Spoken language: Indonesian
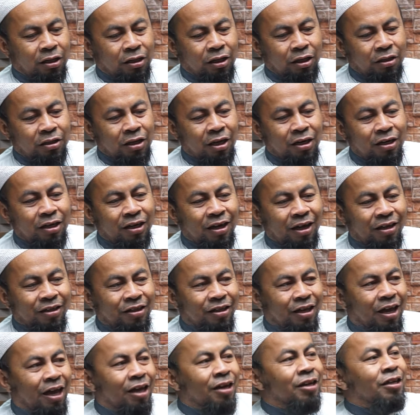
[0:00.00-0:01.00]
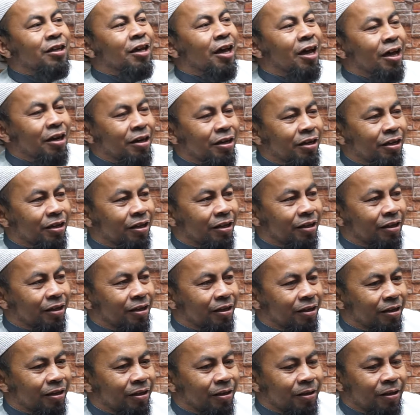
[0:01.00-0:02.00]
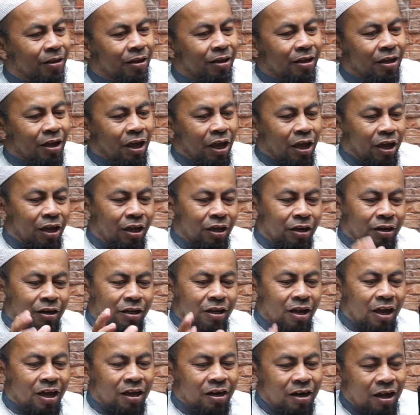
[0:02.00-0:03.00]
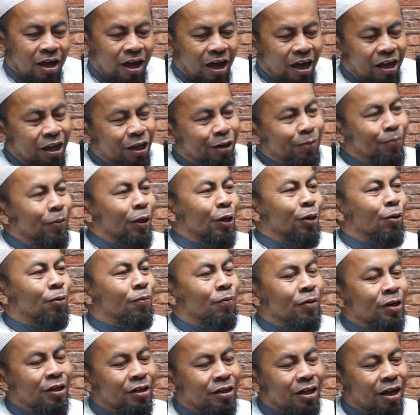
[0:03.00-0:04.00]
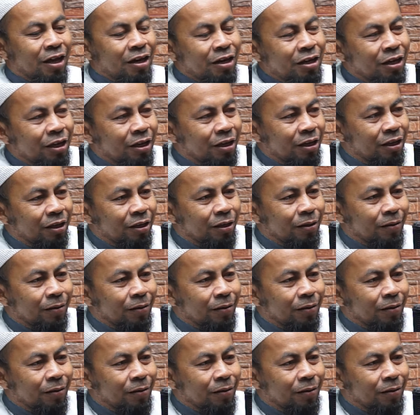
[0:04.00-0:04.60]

kita dikasih hadiah nih. Ya. Ini ada air minum nih Zak nih.